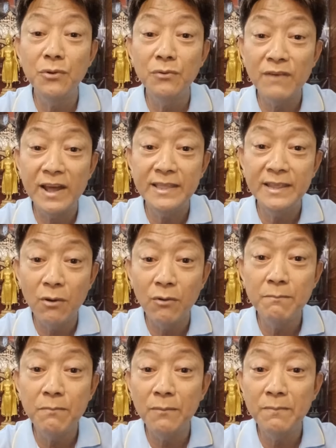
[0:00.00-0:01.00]
โนนวัดที่ค้
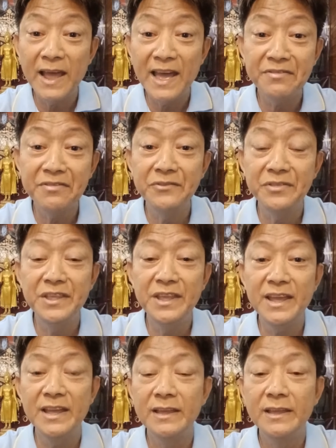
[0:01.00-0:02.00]
นพบล่าสุดเนี่
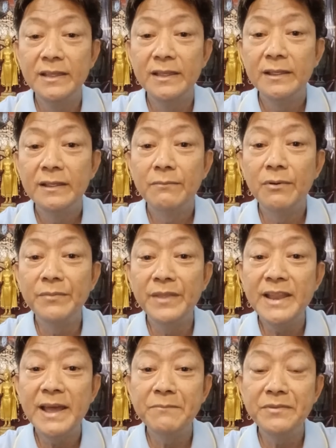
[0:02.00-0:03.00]
ยผมได้
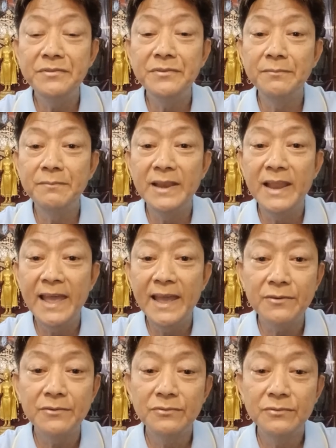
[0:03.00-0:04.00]
นำพิสูจน์ไปแล้
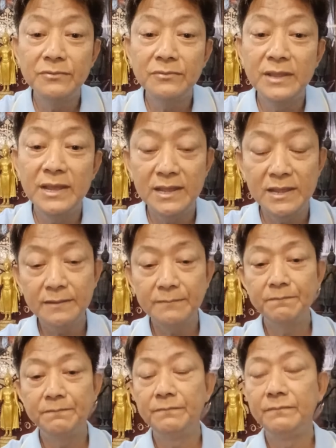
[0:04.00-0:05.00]
วนะ
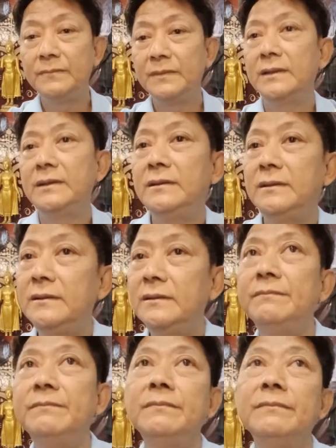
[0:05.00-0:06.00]
เออ
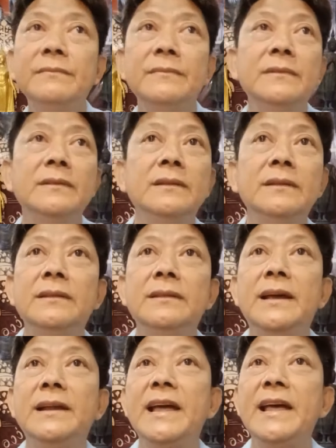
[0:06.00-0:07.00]

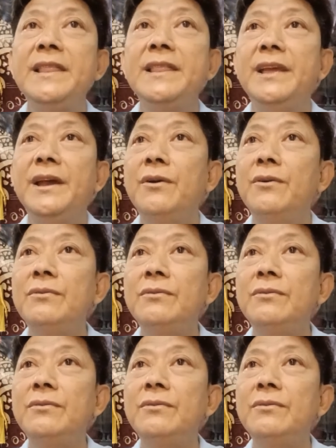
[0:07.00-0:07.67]
ดังนั้นเดี๋ยว